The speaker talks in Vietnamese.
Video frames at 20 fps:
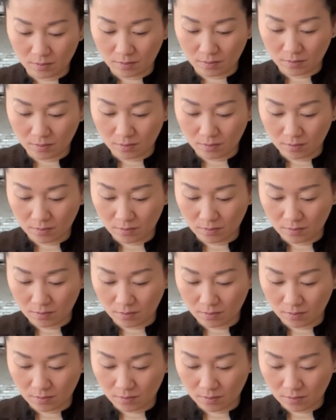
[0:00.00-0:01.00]
bay buồn
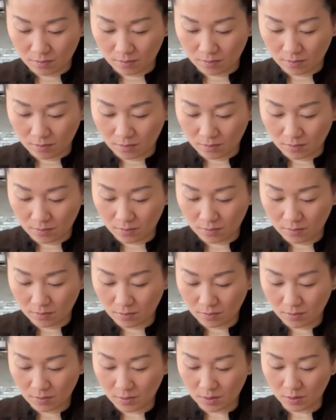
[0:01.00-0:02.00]
như thế.
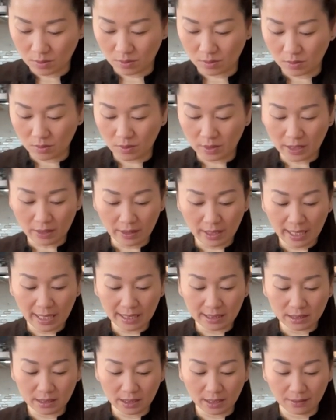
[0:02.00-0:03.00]
Ồ, còn áo
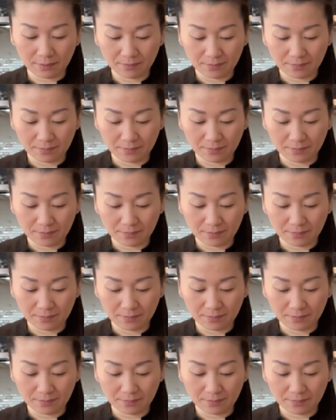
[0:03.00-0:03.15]
hàn chứ.